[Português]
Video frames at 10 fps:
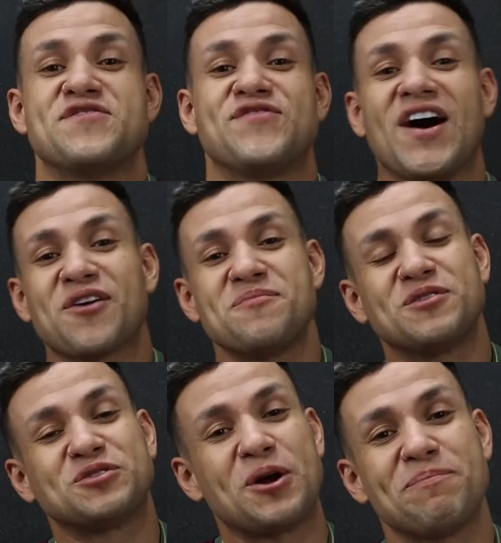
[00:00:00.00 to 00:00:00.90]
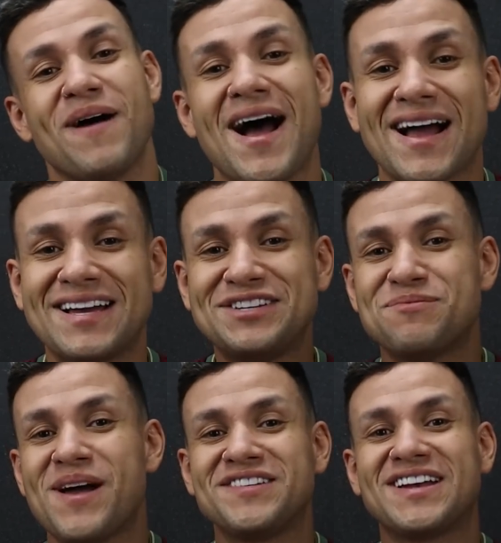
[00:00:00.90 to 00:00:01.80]
Fala comigo, tropa! Cris
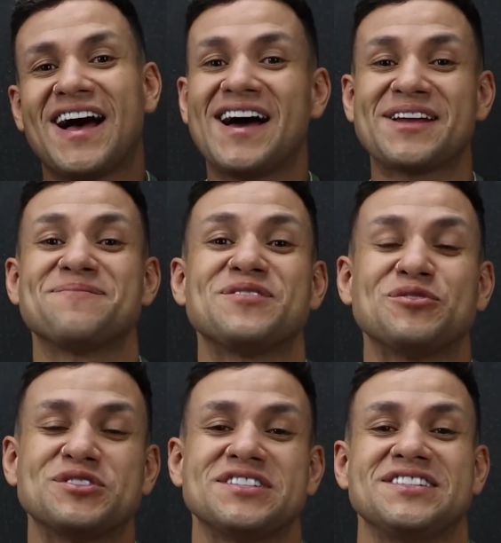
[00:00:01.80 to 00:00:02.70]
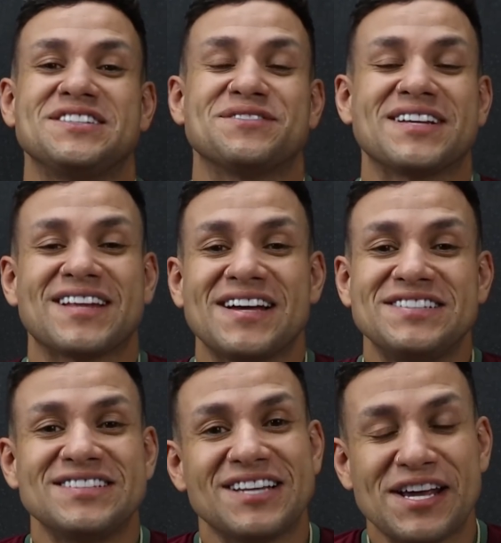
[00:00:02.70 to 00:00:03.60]
na área e hoje a gente vai estar tá
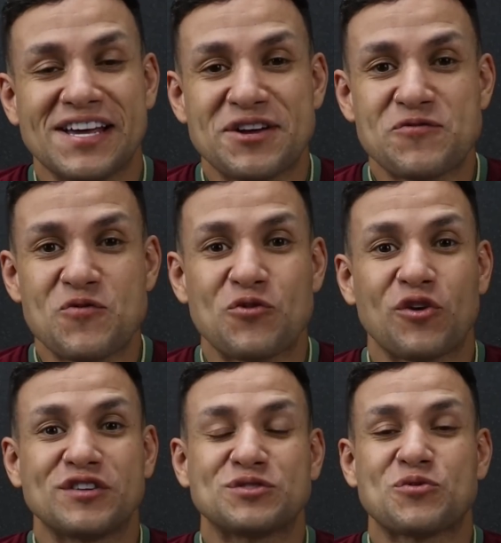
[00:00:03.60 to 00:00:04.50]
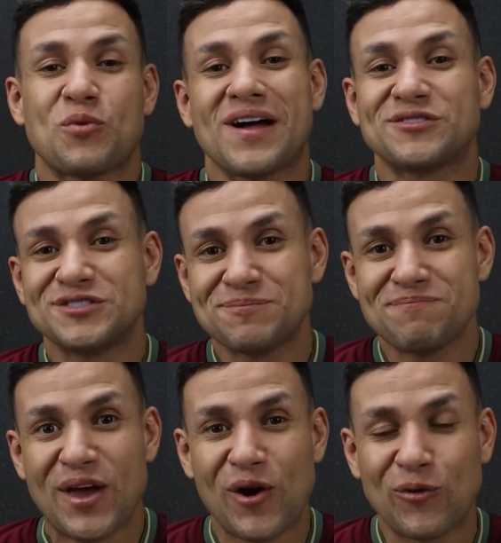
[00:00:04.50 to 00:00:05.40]
estreando o nosso quadro de
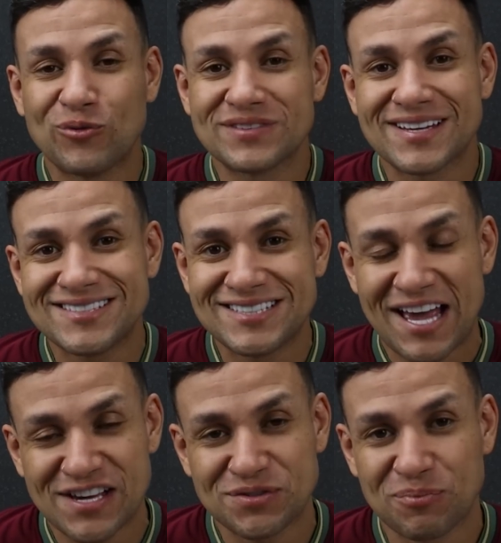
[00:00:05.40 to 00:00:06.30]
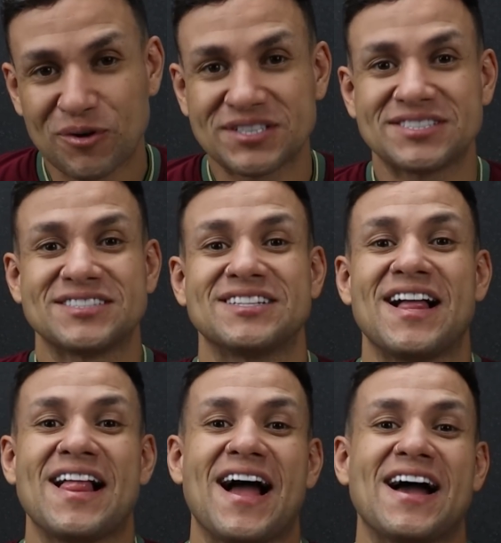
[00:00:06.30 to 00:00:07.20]
perguntas e respostas
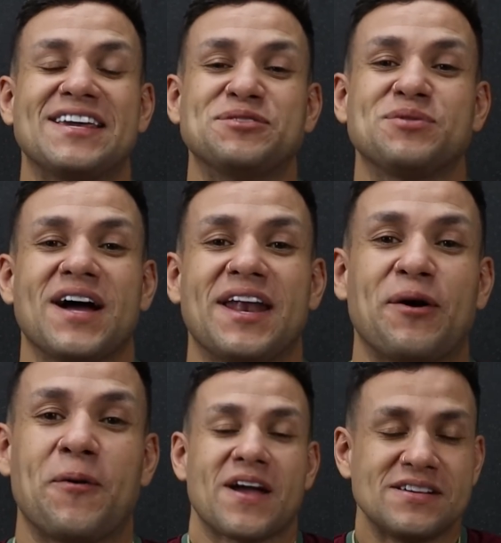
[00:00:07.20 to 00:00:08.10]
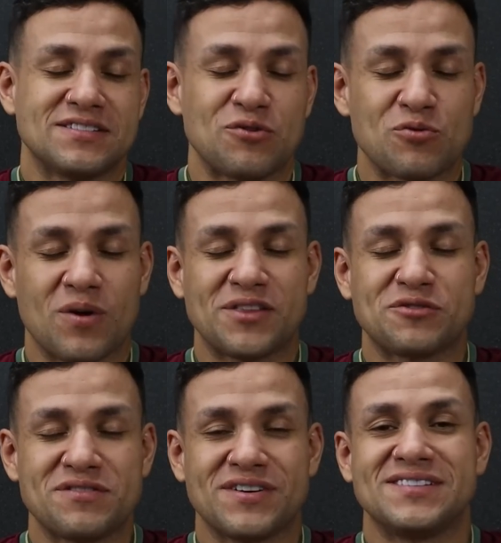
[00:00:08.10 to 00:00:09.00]
aqui do canal, tá? Esse é um quadro
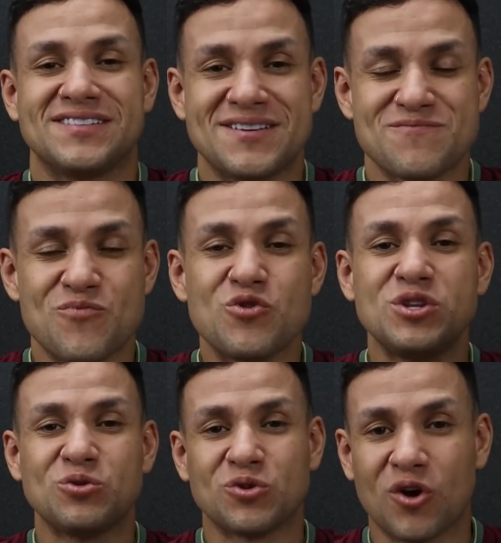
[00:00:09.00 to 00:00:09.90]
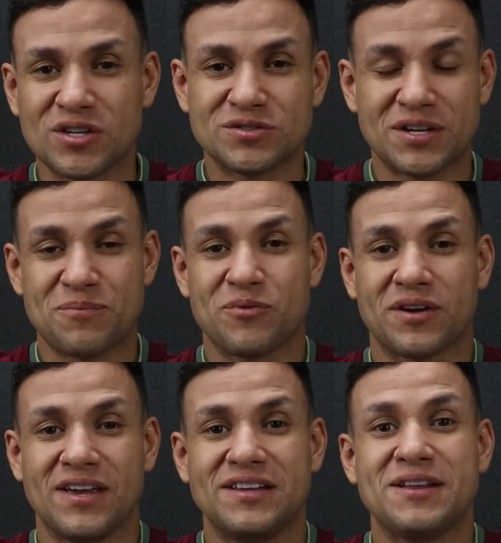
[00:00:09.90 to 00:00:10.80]
que vai ser muito nosso, né?
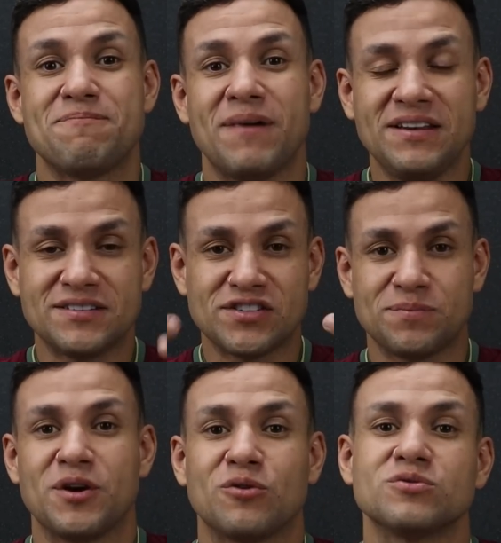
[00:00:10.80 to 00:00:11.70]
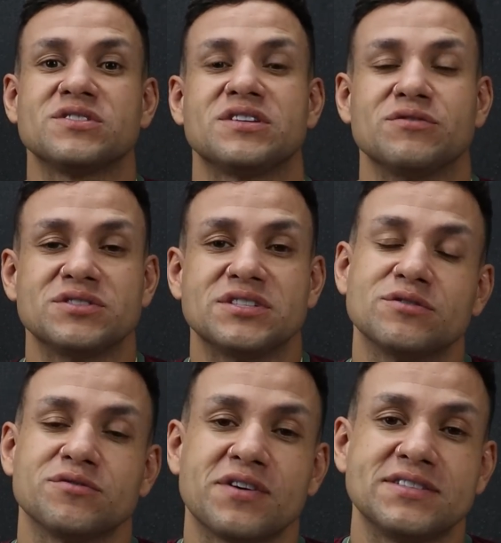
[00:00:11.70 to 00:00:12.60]
Porque ele depende das perguntas que vocês
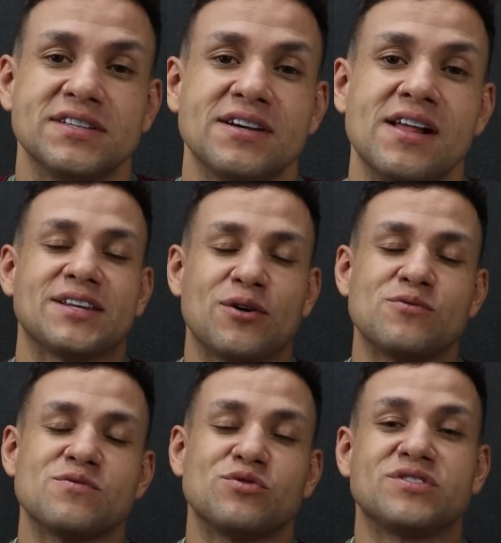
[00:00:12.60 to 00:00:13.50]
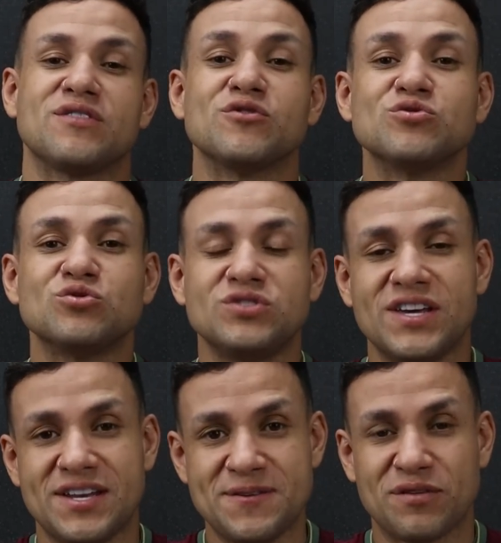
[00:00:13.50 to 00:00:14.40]
vão fazer. Então, eu já vou
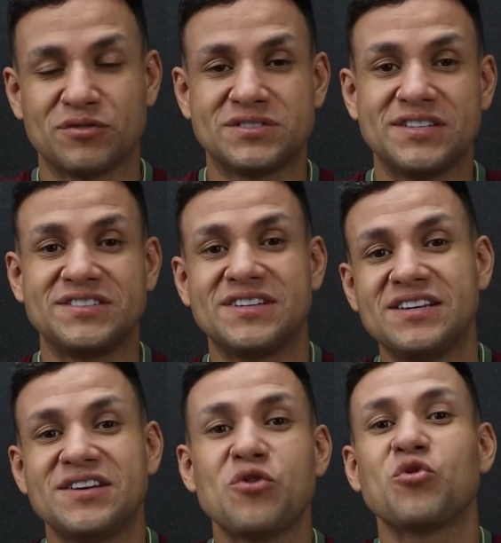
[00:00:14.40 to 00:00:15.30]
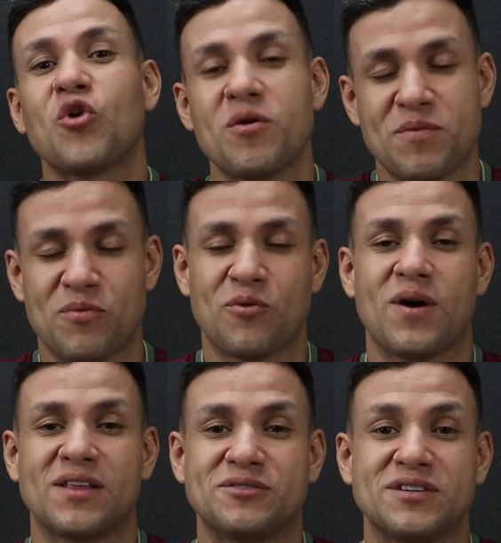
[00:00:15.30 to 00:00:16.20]
sugerir que vocês deixem um nome pro
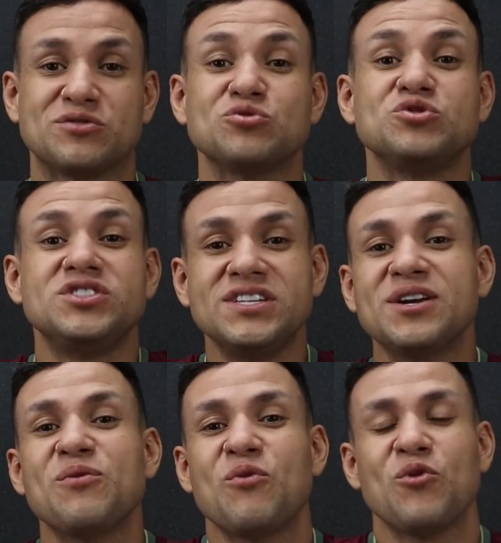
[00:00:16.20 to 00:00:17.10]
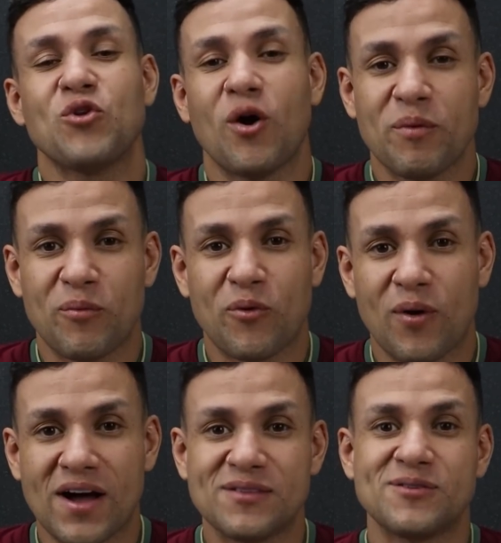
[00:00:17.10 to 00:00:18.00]
quadro, né? Sugiram um nome pro
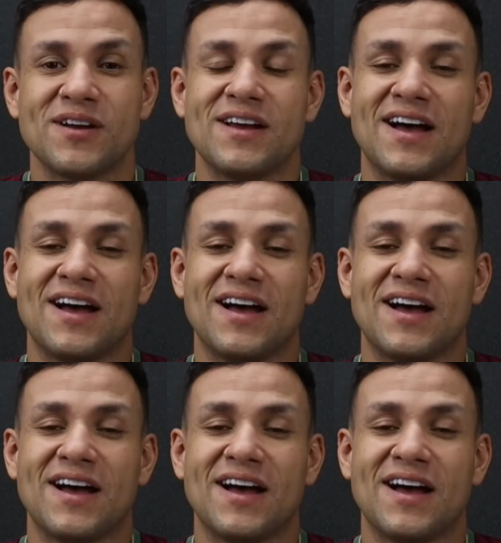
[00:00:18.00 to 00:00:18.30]
quadro.